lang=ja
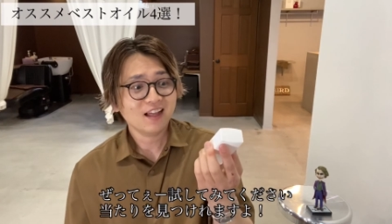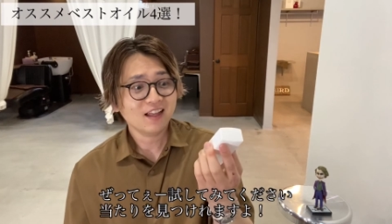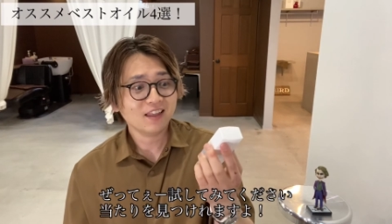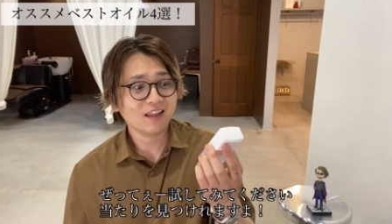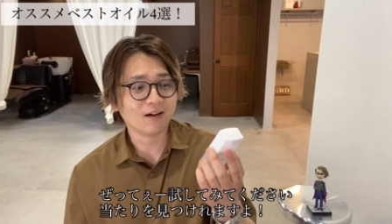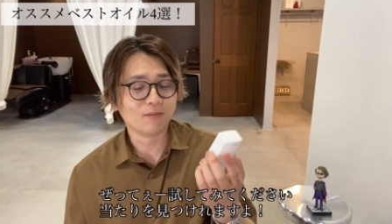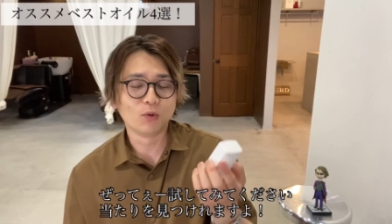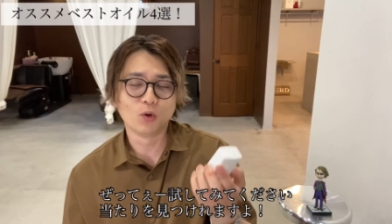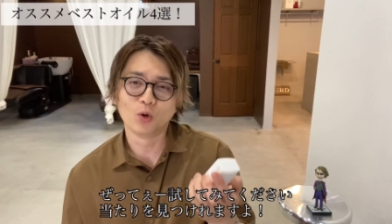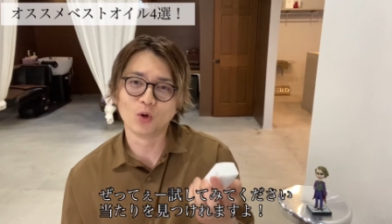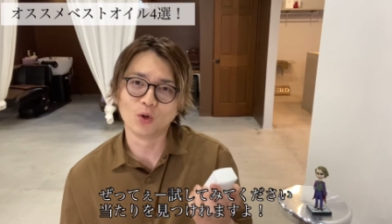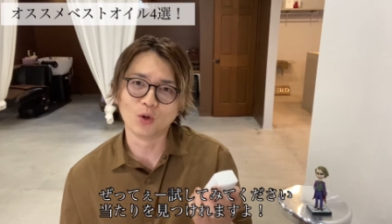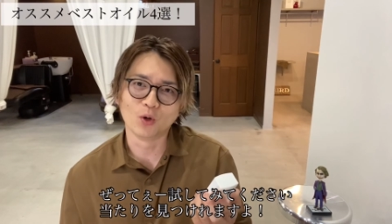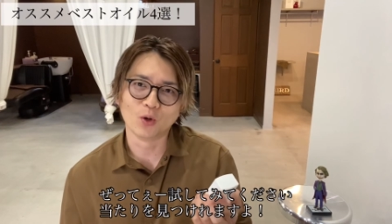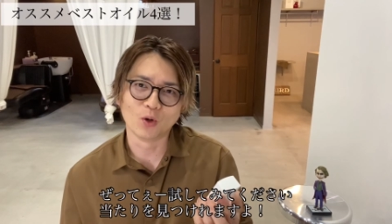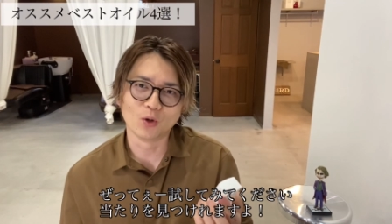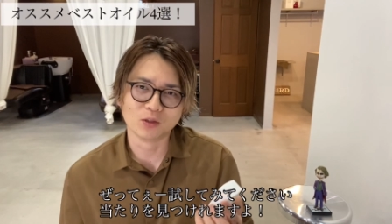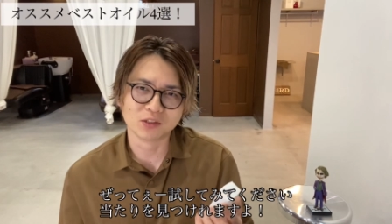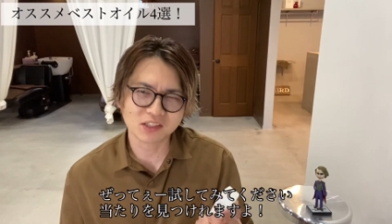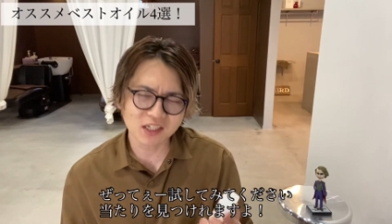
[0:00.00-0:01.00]
だから
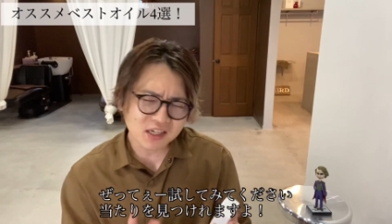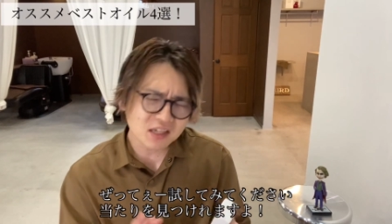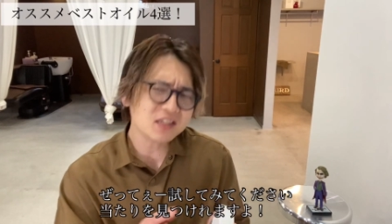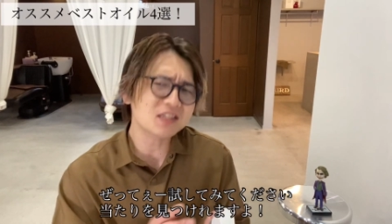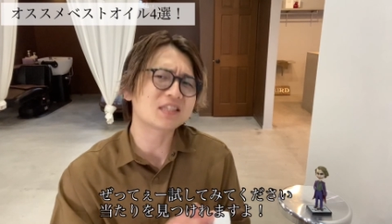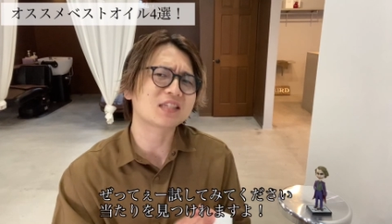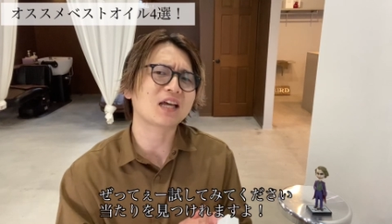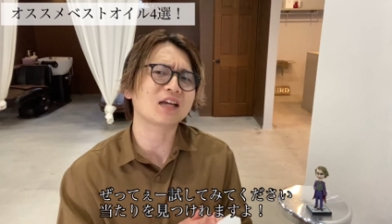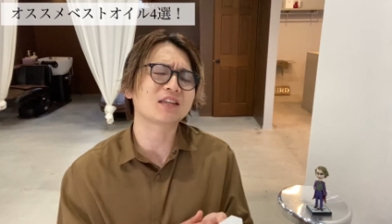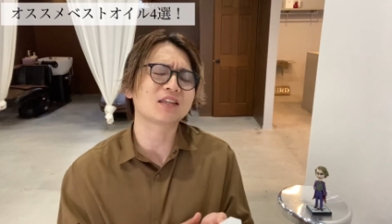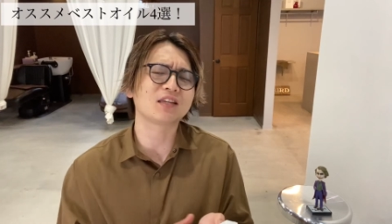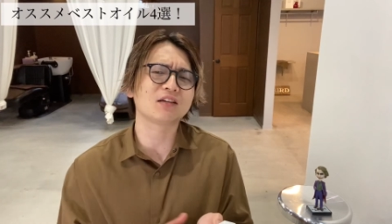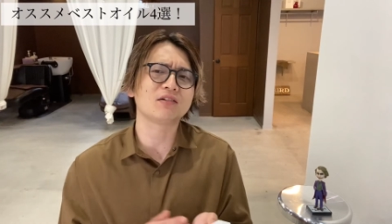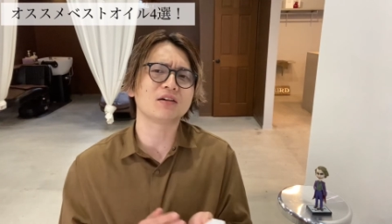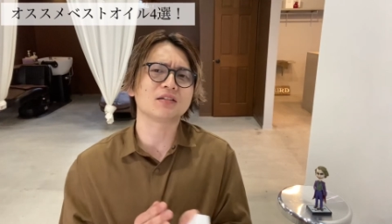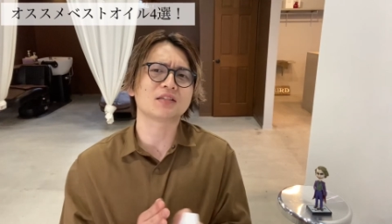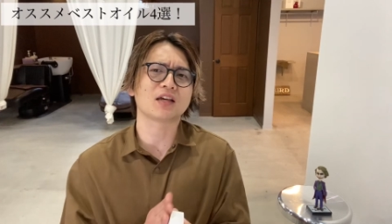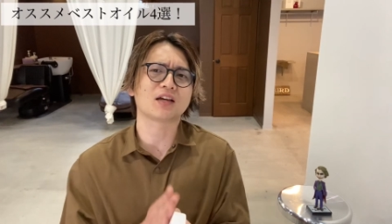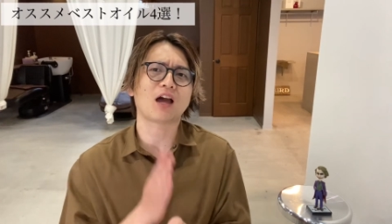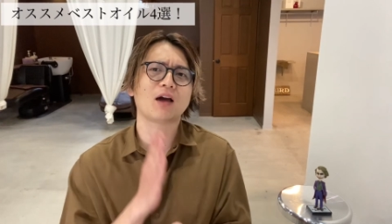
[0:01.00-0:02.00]
もうぜひ使ってく
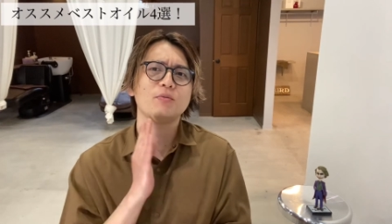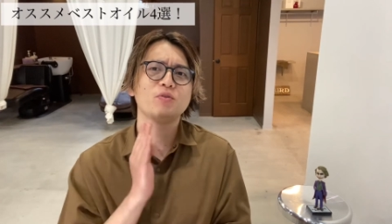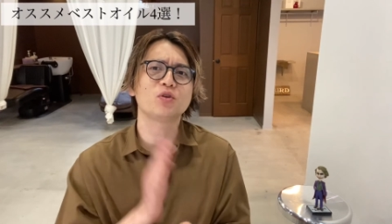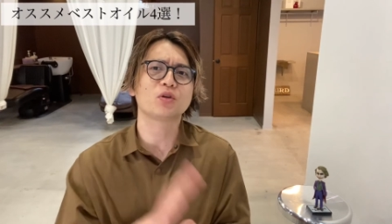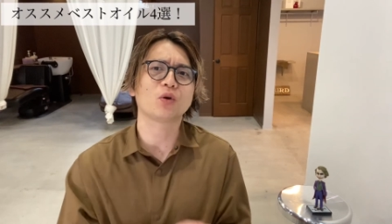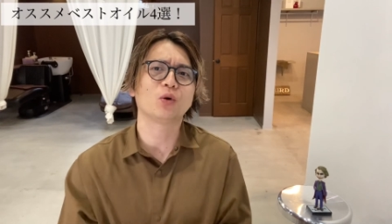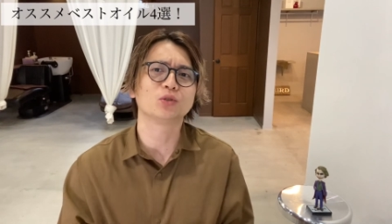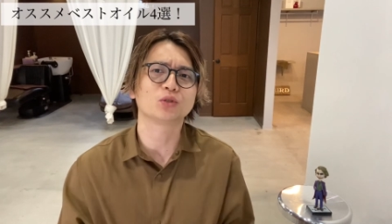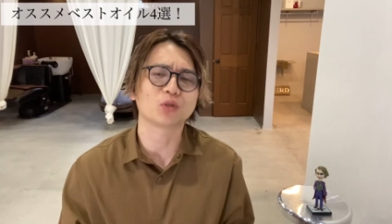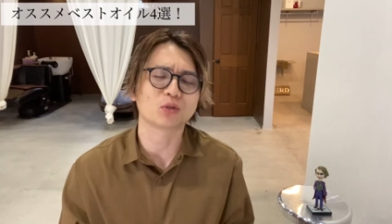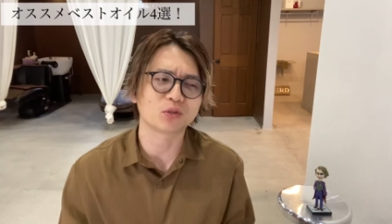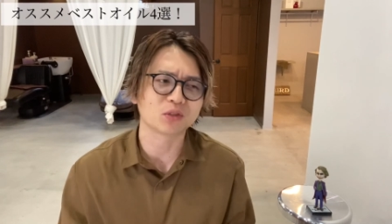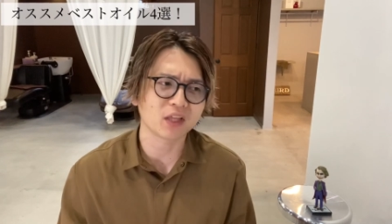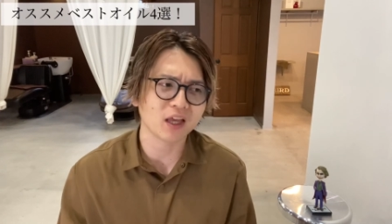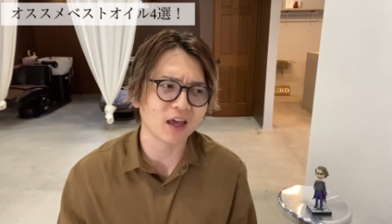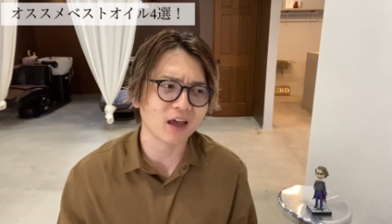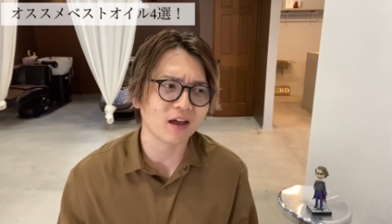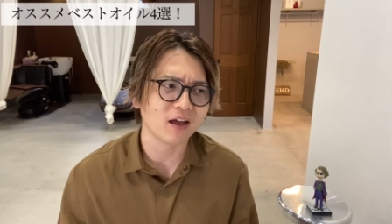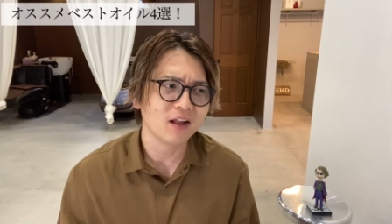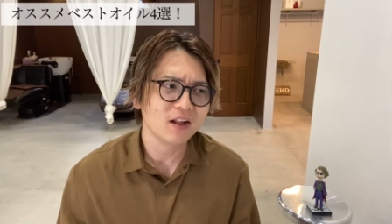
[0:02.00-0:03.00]
ださい。髪の毛細くて